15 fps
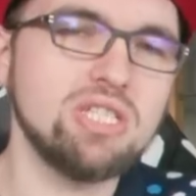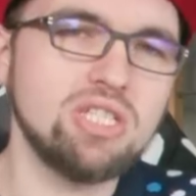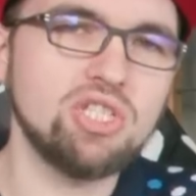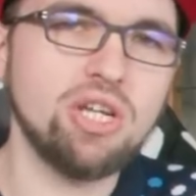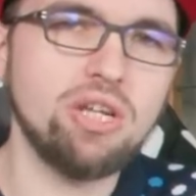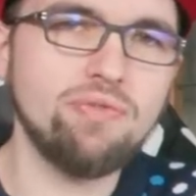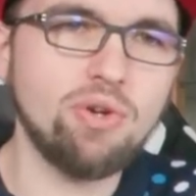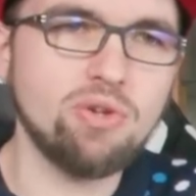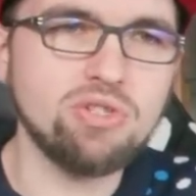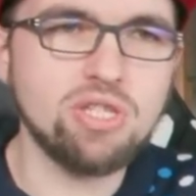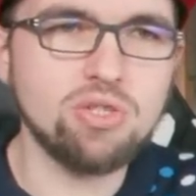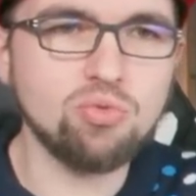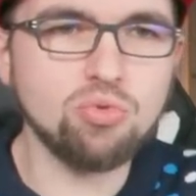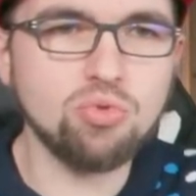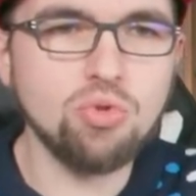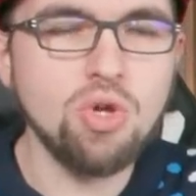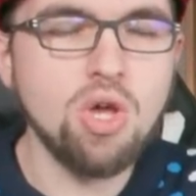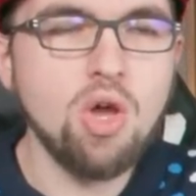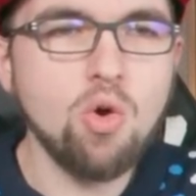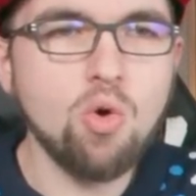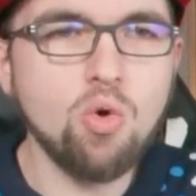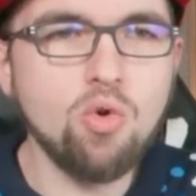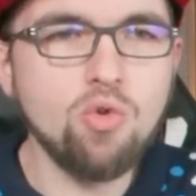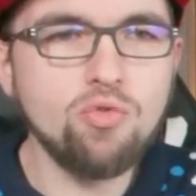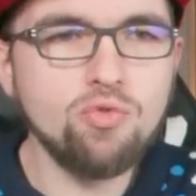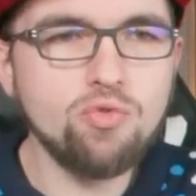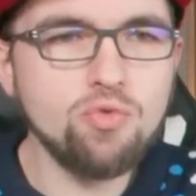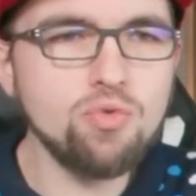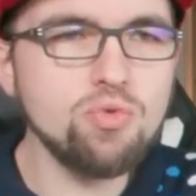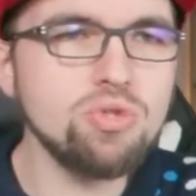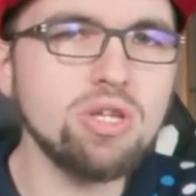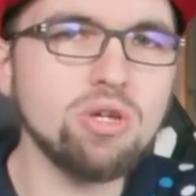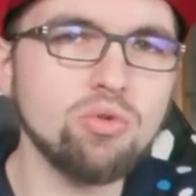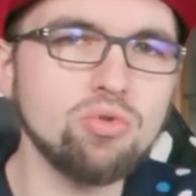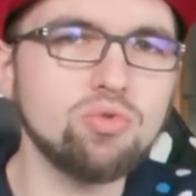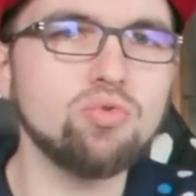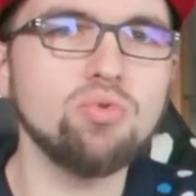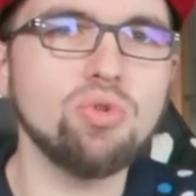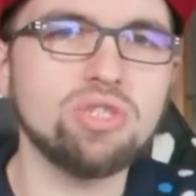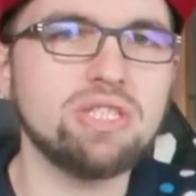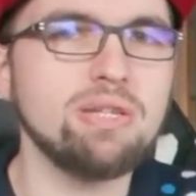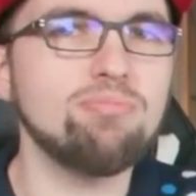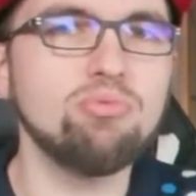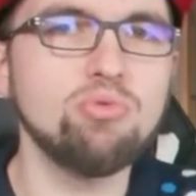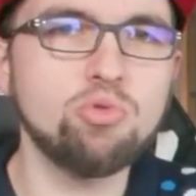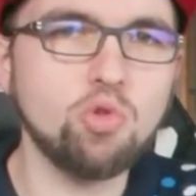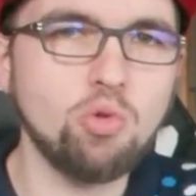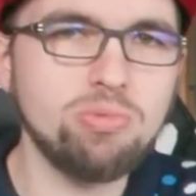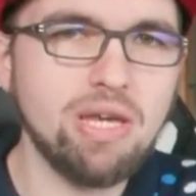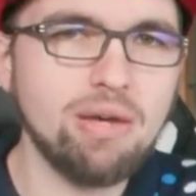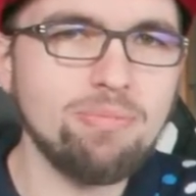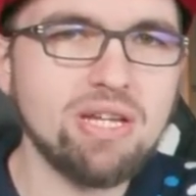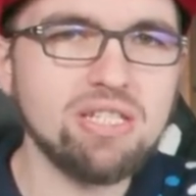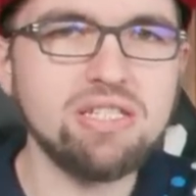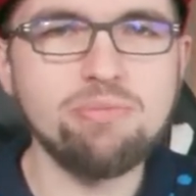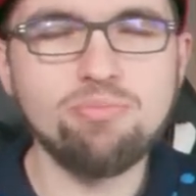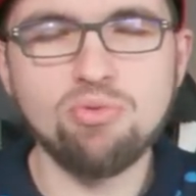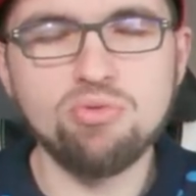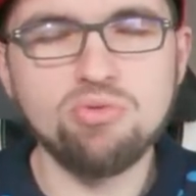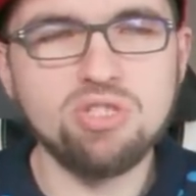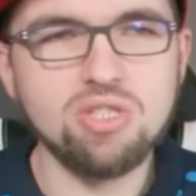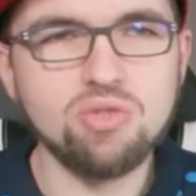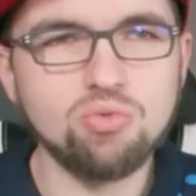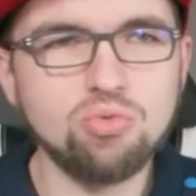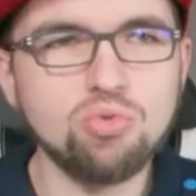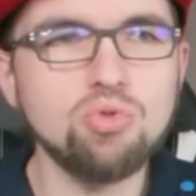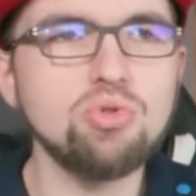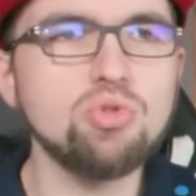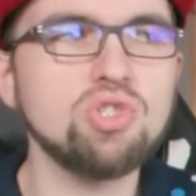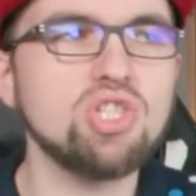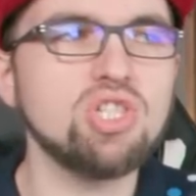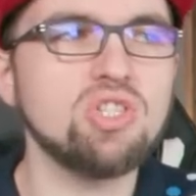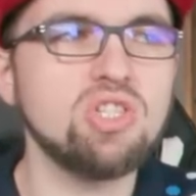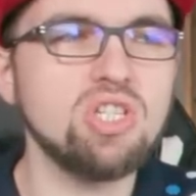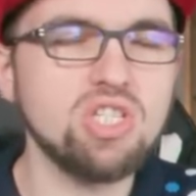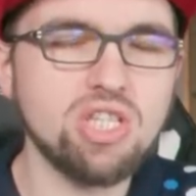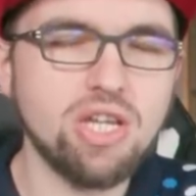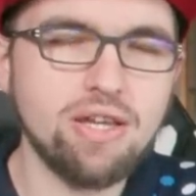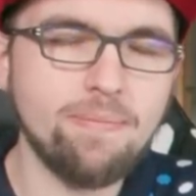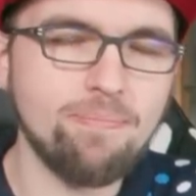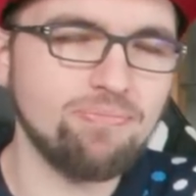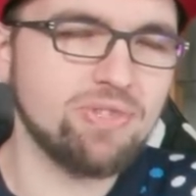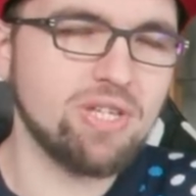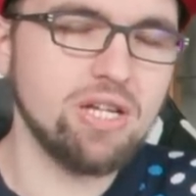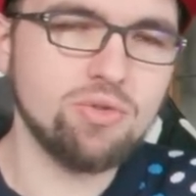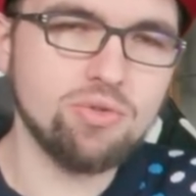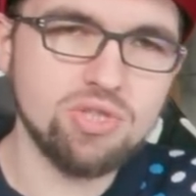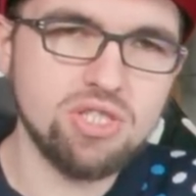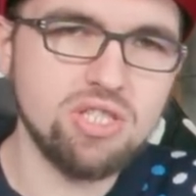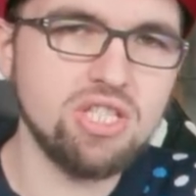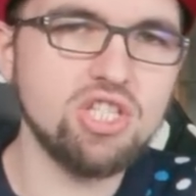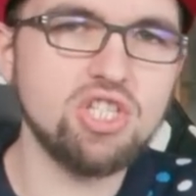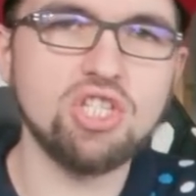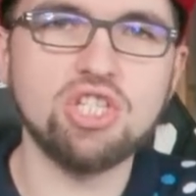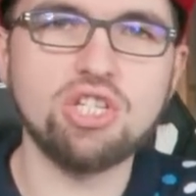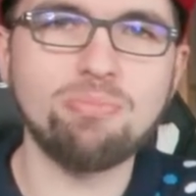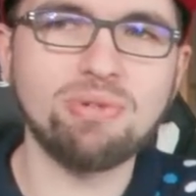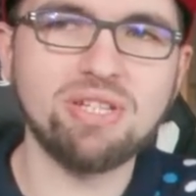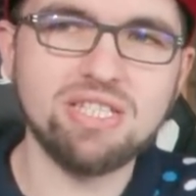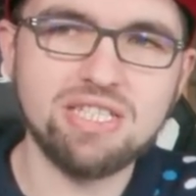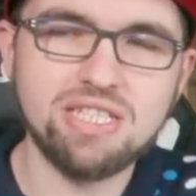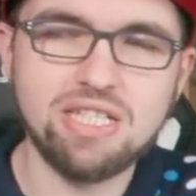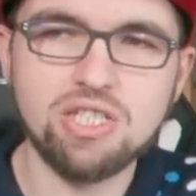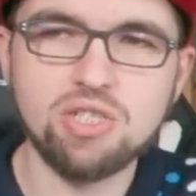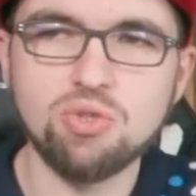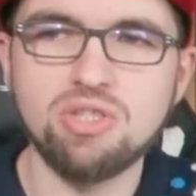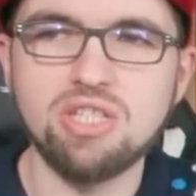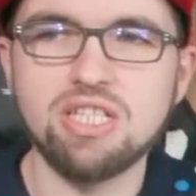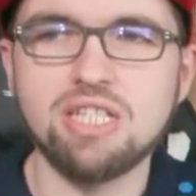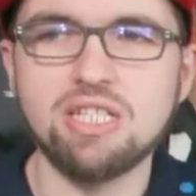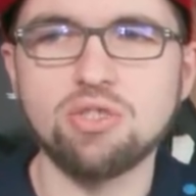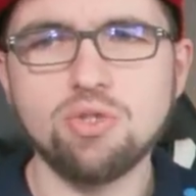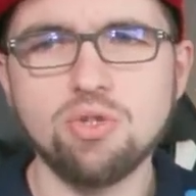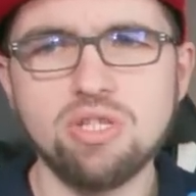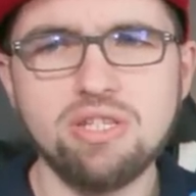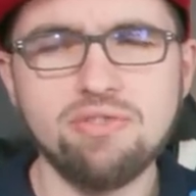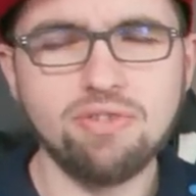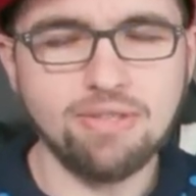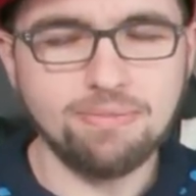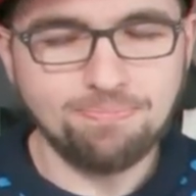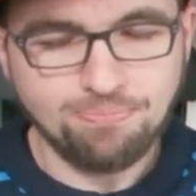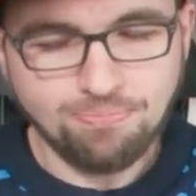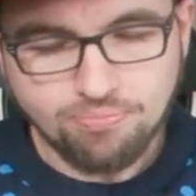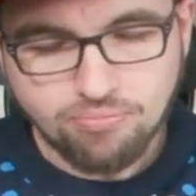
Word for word: si j'allais faire une saison 2. Au vu des retours, c'est plutôt bien parti pour une saison 2. J'ai déjà quelques idées, j'ai déjà présélectionné quelques livres.